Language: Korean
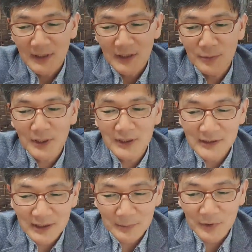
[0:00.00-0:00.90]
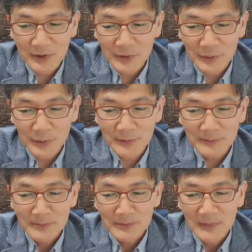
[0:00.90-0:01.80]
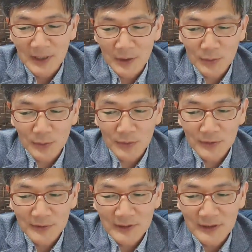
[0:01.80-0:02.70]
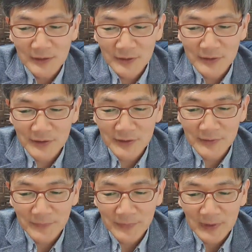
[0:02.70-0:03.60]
기도하는 장면에서도 나오고 이어서